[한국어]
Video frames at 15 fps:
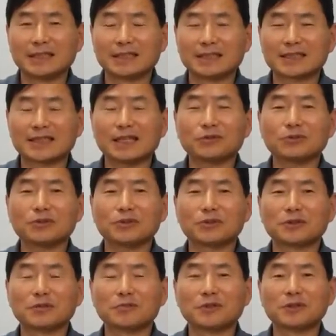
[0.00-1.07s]
싸구려
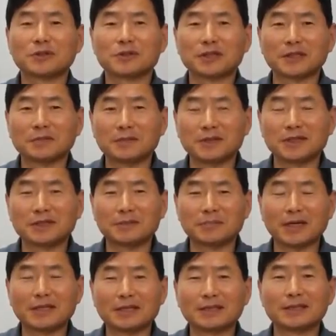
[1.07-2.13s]
점치는 사람들이
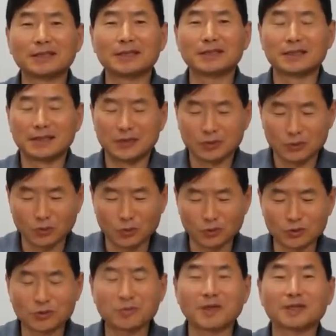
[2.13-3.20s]
많이 그걸
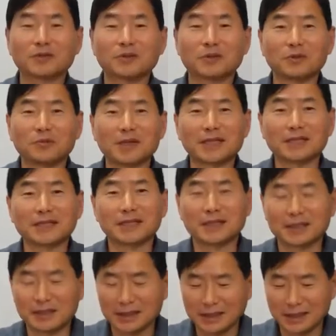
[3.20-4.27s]
돈을 받고 막
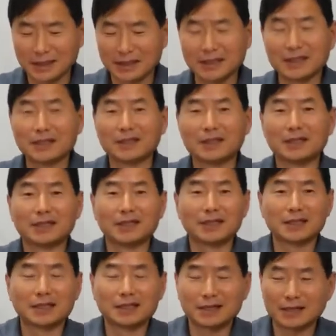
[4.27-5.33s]
그냥
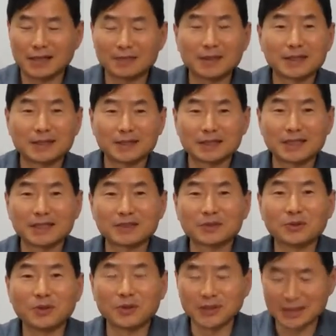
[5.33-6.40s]
아, 가만히를
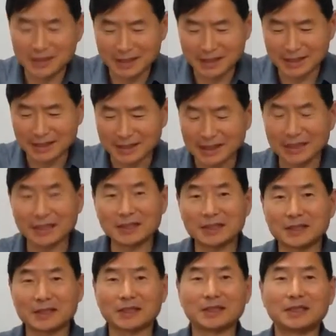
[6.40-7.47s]
깔고 옛날에 이렇게
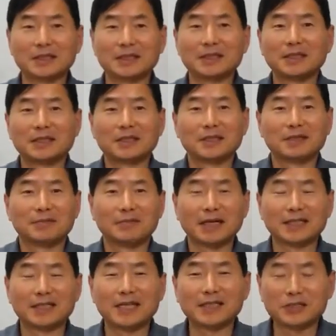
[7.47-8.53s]
이렇게
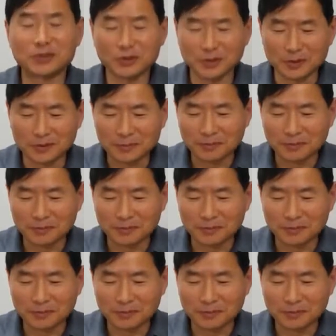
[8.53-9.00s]
많이 했죠.